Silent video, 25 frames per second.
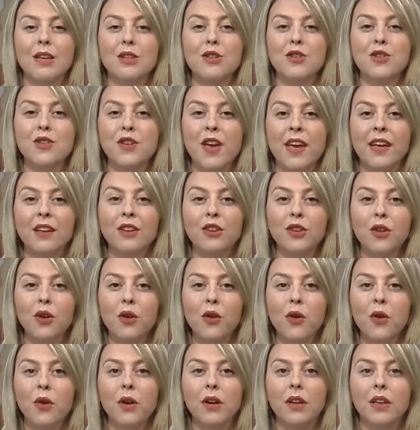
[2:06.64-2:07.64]

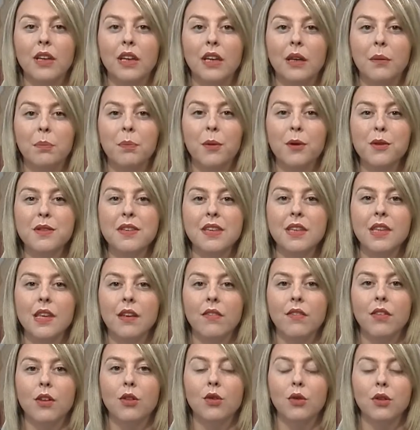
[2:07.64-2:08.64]
Scendono i
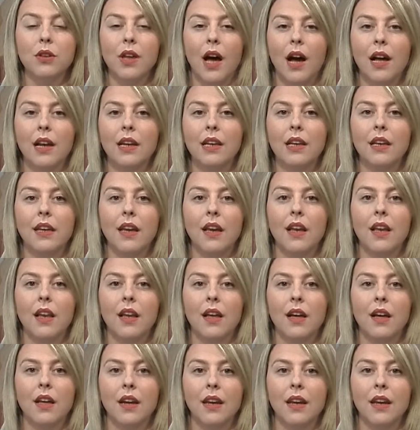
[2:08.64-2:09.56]
positivi totali nel